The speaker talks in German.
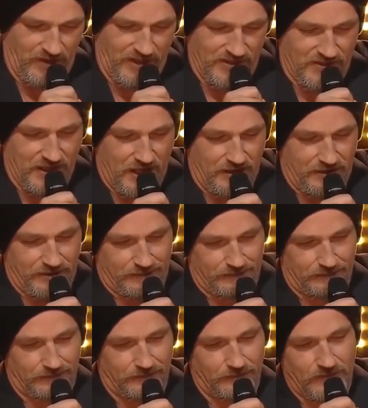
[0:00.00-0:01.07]
Wie gesagt,
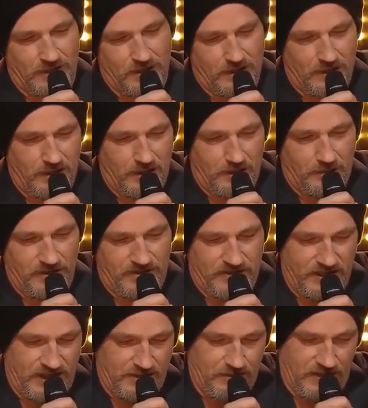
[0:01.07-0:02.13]

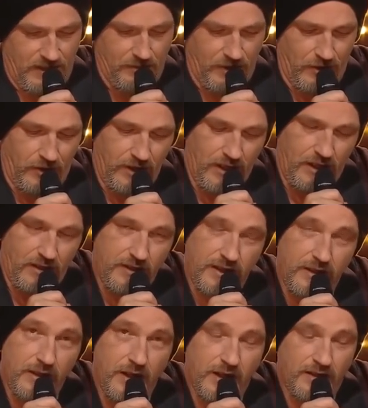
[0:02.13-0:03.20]
bis jetzt bin immer noch ich
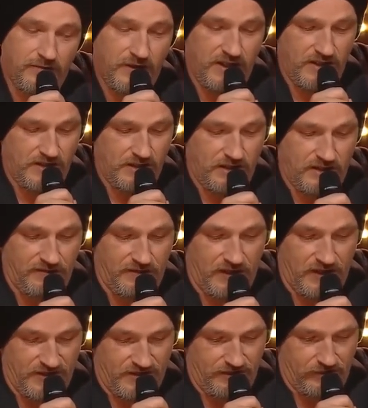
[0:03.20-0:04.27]
derjenige gewesen, der
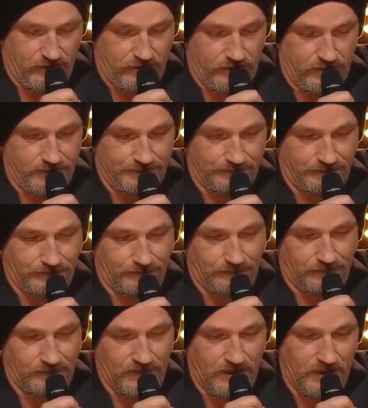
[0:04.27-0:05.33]
verlassen wurde.
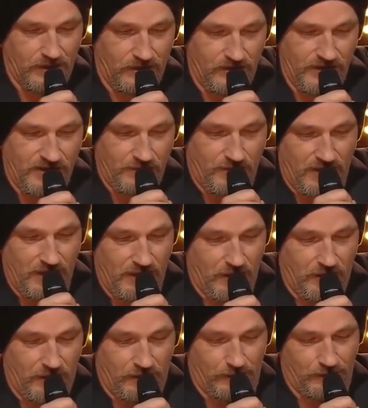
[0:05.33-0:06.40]
Diesmal
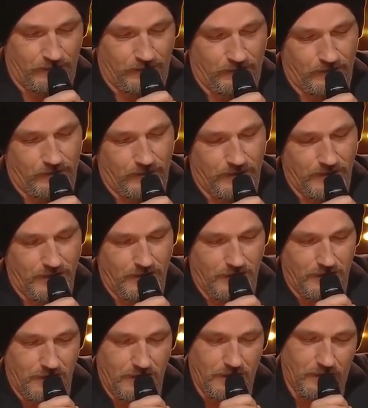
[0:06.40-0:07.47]
auch.
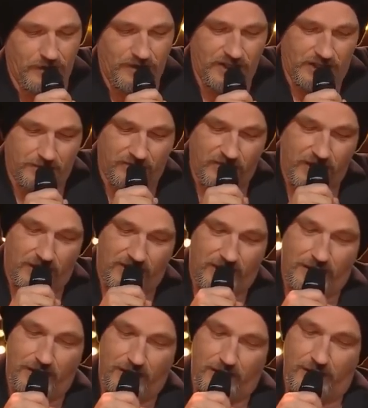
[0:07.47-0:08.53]
Und ich hatte mal wieder
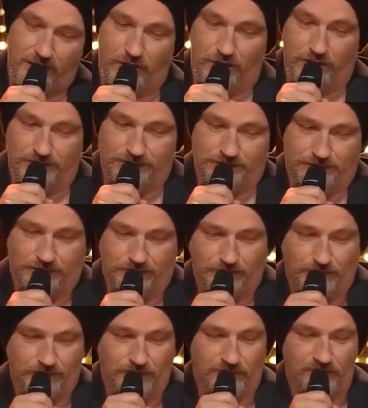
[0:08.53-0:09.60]
keine Ahnung,
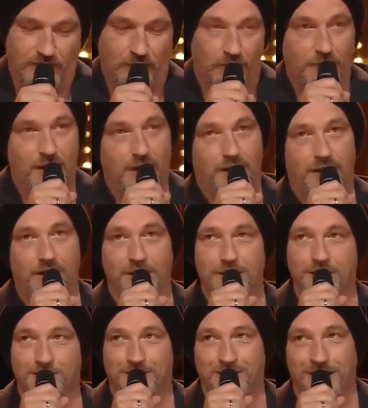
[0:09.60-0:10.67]
warum
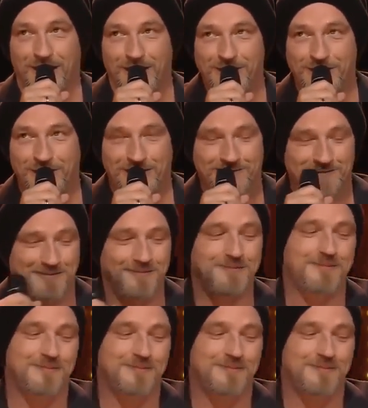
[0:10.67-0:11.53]
eigentlich. Dankeschön.